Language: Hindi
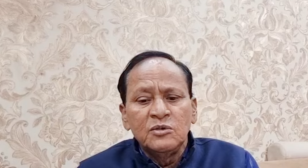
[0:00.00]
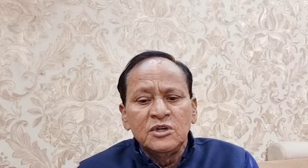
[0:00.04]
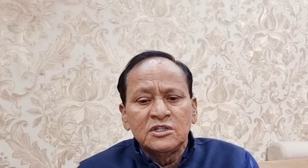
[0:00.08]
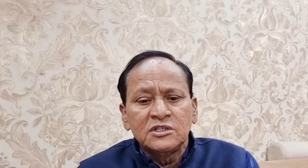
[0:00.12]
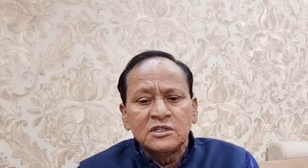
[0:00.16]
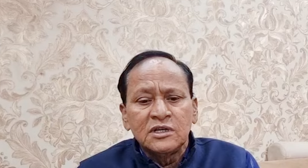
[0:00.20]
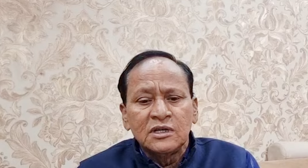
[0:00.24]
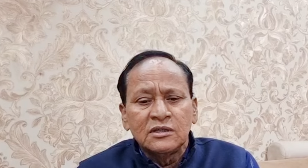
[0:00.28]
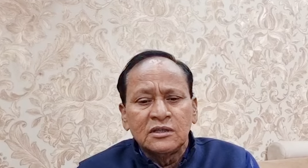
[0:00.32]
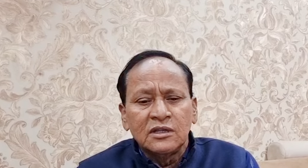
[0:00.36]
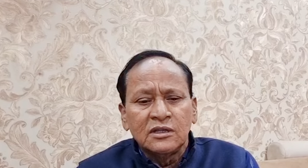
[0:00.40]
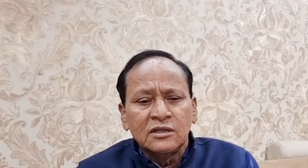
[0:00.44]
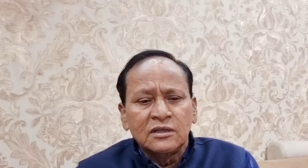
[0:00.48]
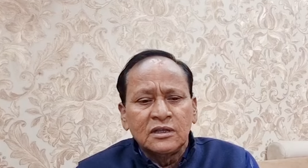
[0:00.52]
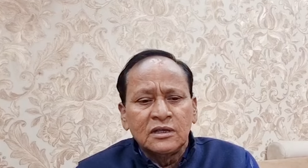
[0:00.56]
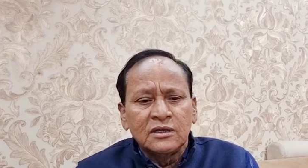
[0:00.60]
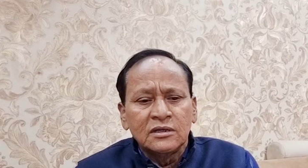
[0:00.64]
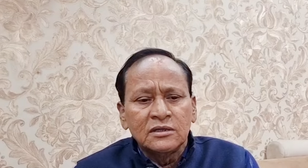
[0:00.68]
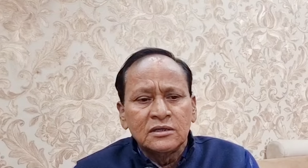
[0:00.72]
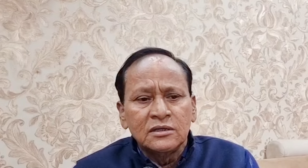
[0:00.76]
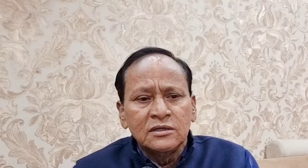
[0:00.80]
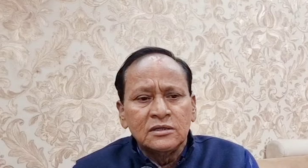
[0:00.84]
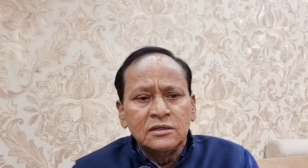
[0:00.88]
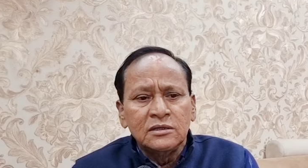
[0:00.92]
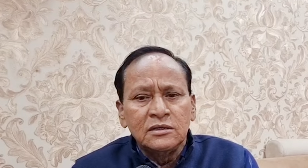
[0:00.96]
मैं चाहता था
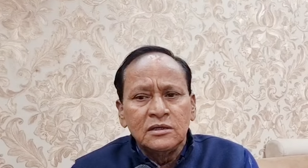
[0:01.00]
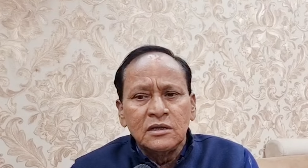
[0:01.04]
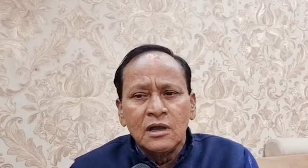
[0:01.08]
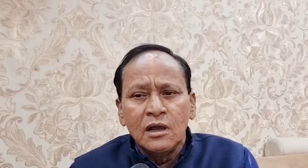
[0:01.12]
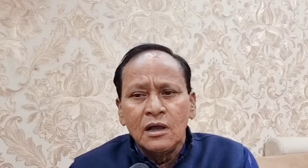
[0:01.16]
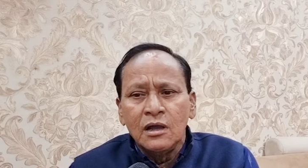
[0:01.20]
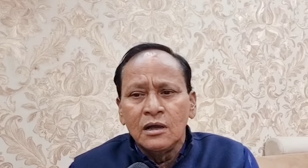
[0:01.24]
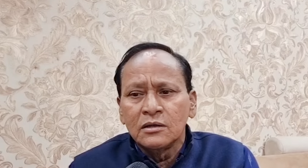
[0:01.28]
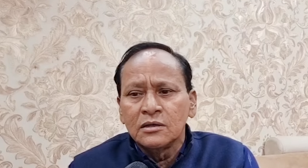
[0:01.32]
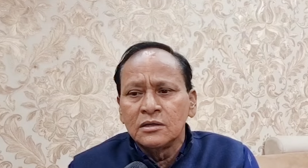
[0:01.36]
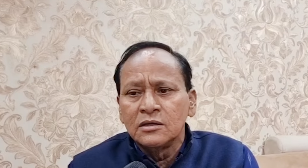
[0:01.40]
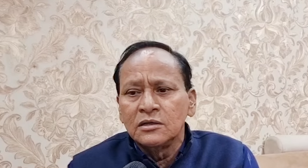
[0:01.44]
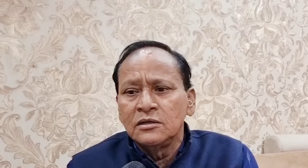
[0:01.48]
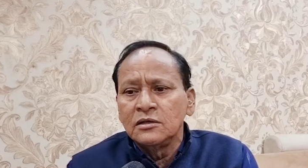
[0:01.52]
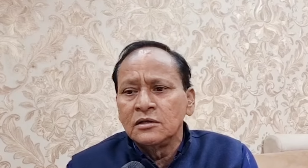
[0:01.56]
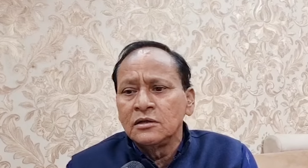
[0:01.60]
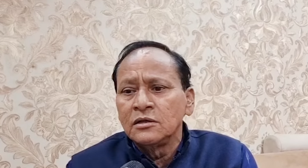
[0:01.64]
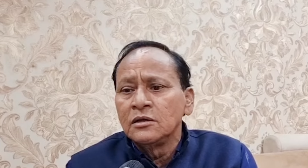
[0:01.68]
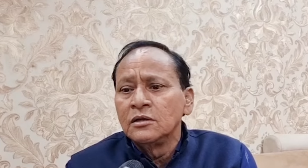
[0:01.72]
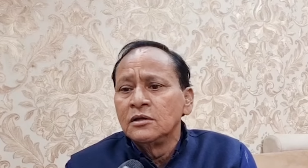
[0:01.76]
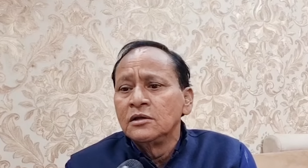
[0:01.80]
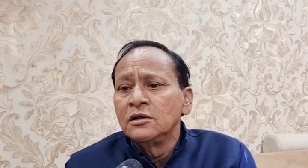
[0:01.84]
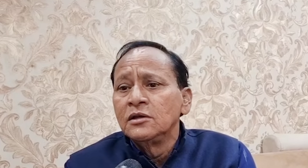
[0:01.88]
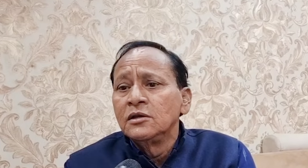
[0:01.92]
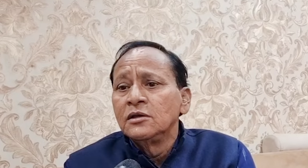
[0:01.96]
कि यहाँ के
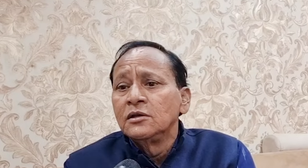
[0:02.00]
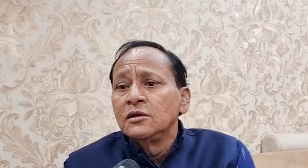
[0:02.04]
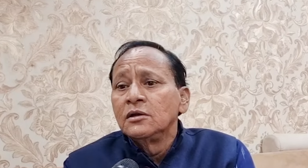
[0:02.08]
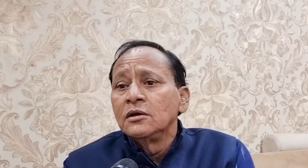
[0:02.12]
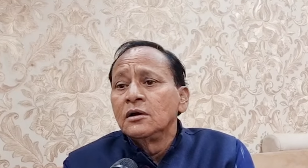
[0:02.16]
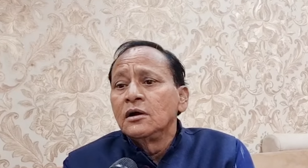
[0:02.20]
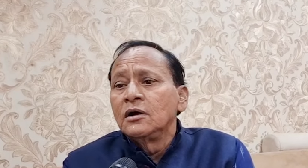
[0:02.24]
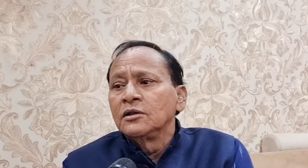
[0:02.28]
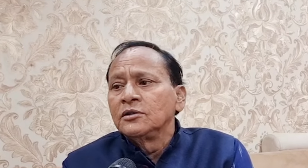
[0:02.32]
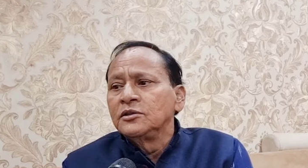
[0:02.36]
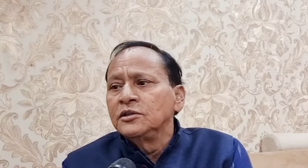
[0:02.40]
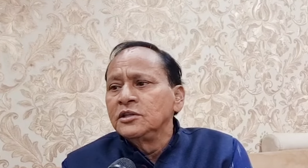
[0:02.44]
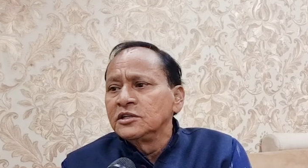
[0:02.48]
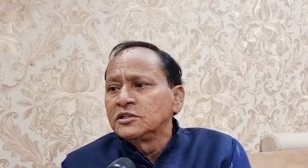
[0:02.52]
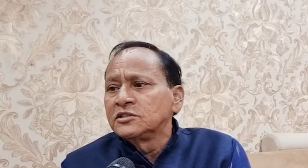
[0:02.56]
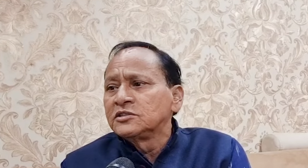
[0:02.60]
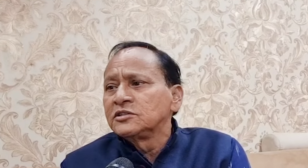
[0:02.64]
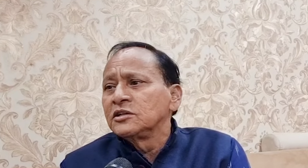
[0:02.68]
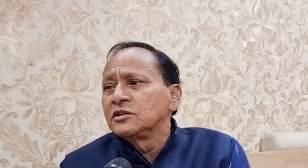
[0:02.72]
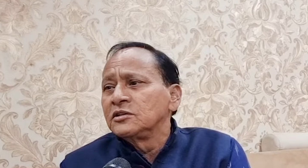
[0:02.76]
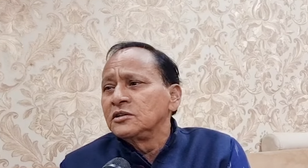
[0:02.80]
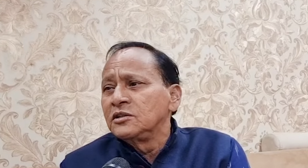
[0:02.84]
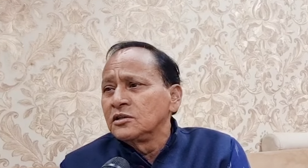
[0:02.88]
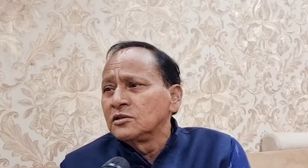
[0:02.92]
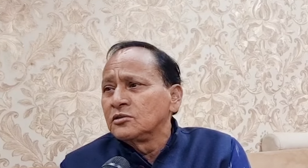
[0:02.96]
अधिक
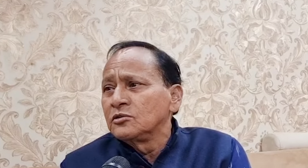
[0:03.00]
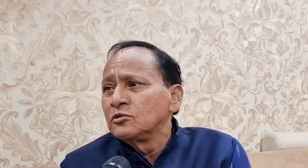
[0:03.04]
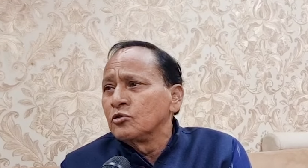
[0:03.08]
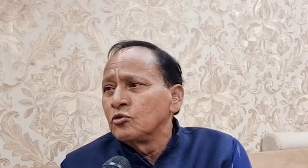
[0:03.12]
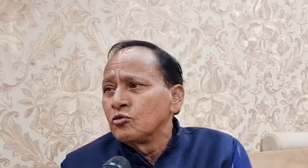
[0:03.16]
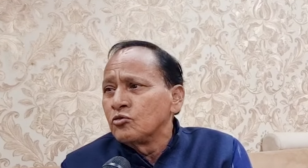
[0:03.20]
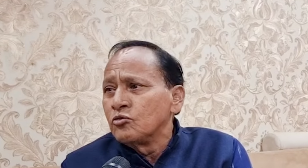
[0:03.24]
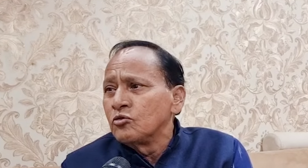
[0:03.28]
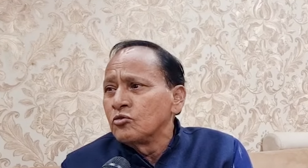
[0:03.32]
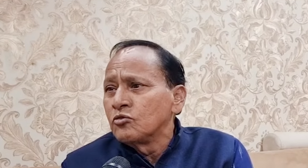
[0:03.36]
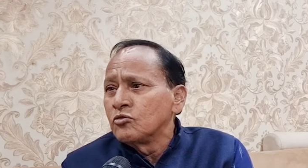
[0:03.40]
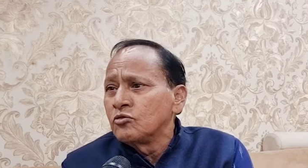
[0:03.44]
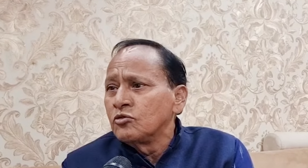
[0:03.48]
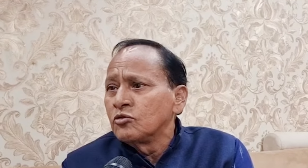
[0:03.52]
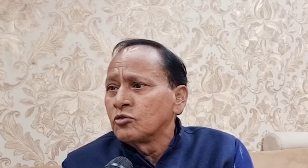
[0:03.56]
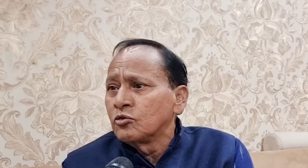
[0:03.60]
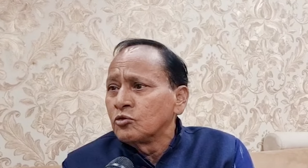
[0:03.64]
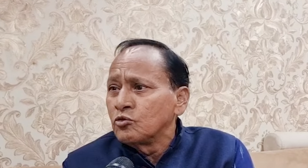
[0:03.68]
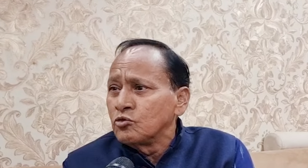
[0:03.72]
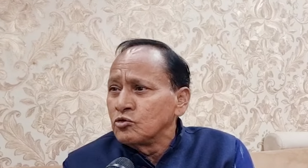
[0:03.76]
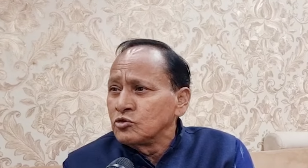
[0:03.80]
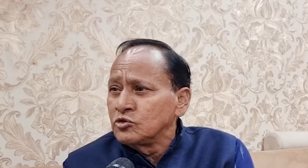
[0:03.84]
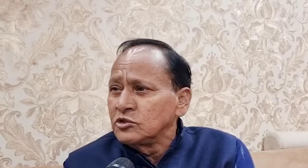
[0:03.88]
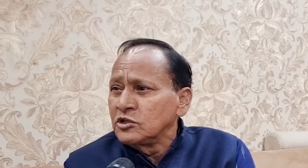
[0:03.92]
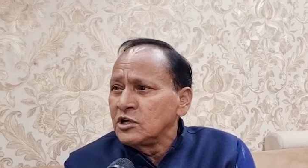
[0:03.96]
से अधिक लोगों को
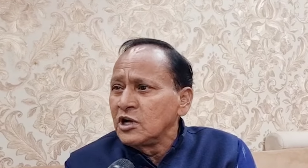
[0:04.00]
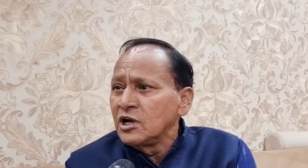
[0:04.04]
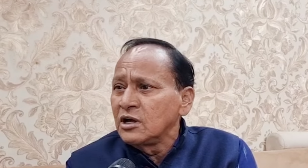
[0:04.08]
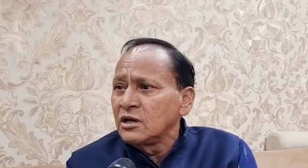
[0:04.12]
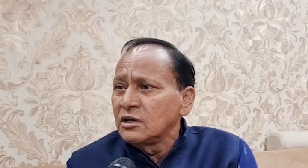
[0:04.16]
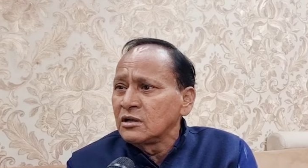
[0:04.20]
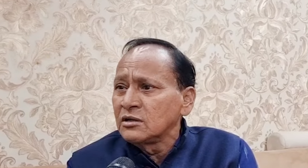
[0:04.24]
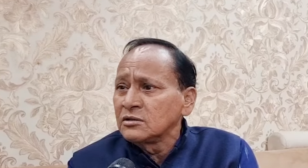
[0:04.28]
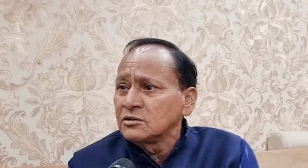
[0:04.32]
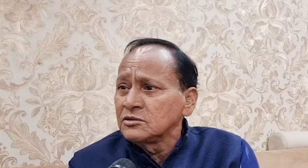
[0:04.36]
रोजगार